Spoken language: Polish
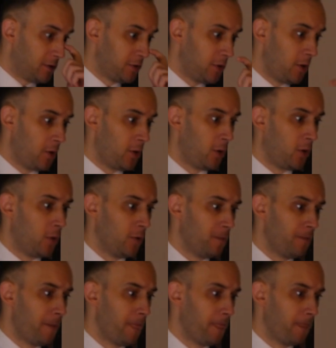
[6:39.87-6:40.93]
to
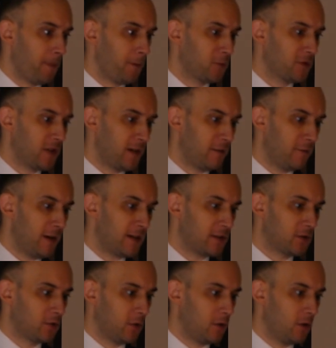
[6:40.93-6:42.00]
Tutaj
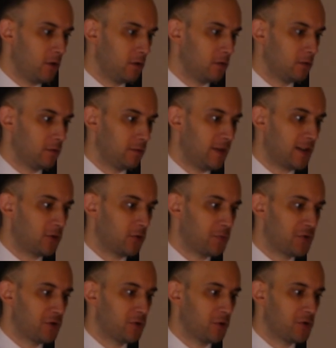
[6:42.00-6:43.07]
warto, warto
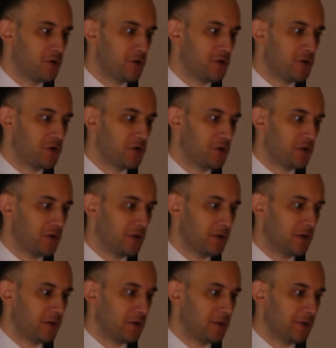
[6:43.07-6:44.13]
przytoczyć
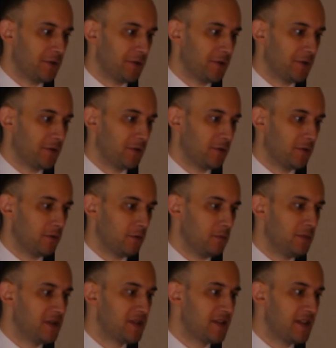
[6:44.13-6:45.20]
yy,
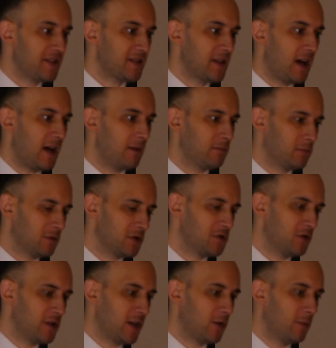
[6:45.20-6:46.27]
Misesa,
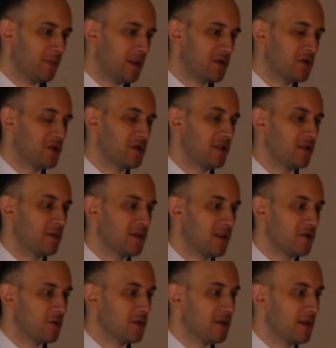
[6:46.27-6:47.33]
gdyż on jako pierwszy się tym
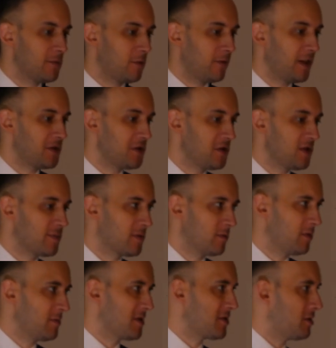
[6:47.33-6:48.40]
zaczął zajmować i
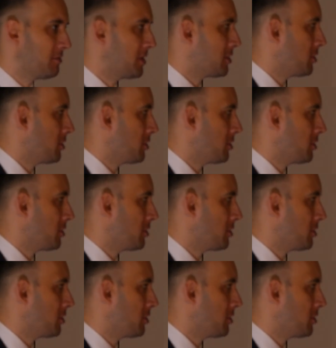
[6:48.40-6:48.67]
spróbujmy sobie